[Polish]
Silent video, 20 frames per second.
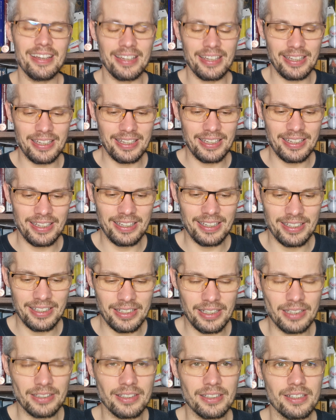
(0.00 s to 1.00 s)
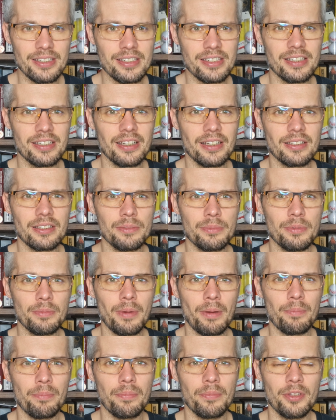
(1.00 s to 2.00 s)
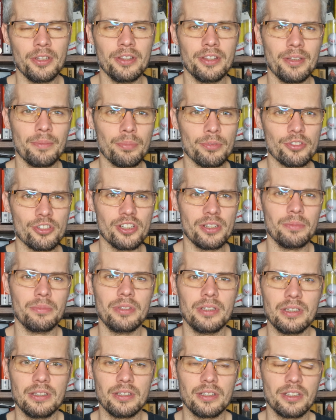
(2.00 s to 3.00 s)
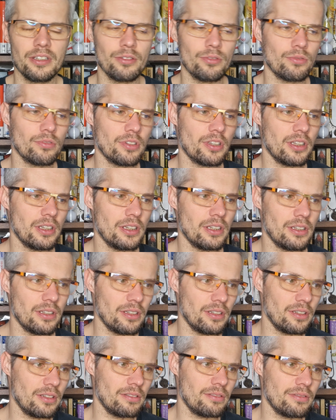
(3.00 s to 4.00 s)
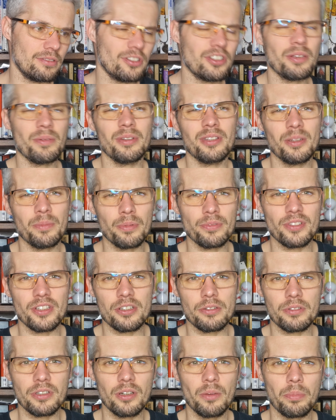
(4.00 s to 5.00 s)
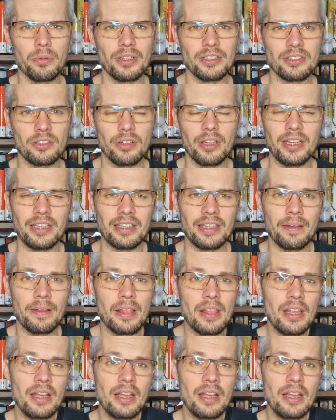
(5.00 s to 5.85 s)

E, I ja też, i jak gdyby mam inne potrzeby, inne kierunki, i no nie będę powtarzał tego po raz kolejny.